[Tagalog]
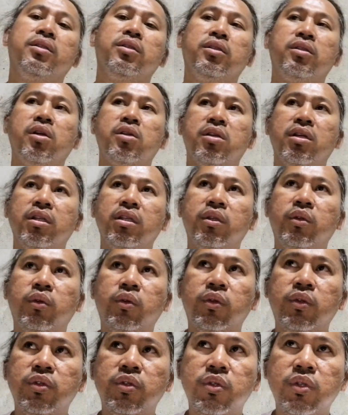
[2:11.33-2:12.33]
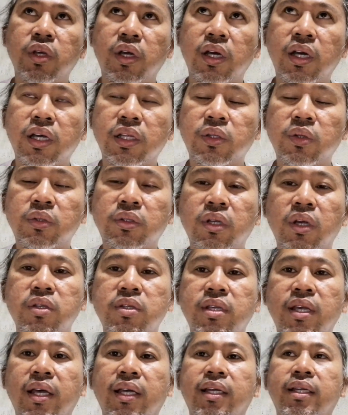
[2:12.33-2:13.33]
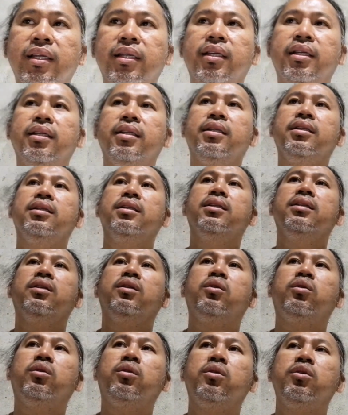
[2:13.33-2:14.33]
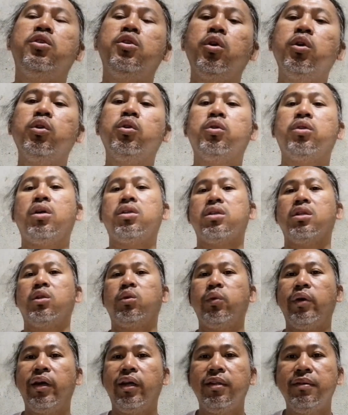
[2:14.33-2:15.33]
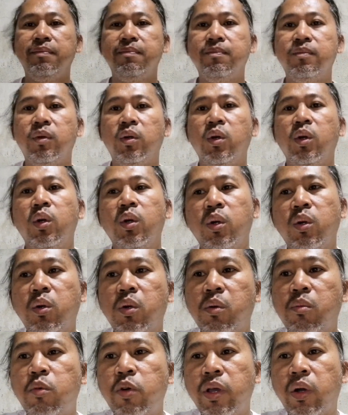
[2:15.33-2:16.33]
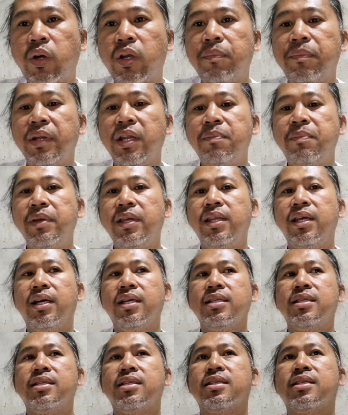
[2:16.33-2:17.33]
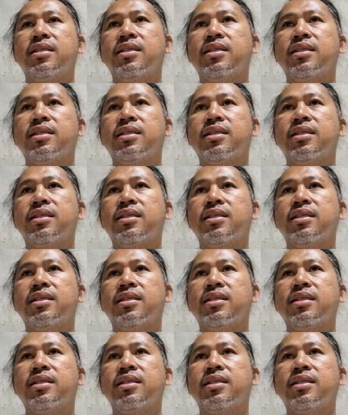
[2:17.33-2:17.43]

2000 uh, 2000 June 2012 umuwi ako ng Pilipinas